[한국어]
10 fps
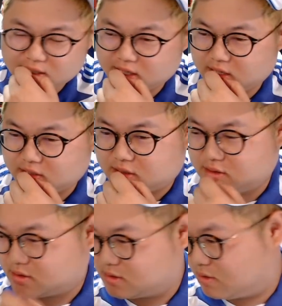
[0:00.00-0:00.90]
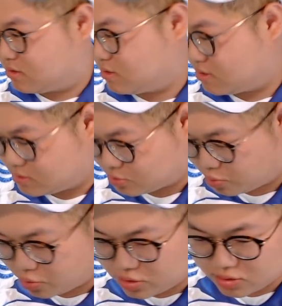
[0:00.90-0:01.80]
예, 그 그런 걸좀
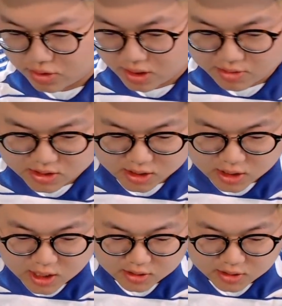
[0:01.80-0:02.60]
보여드리고 그다음에 이제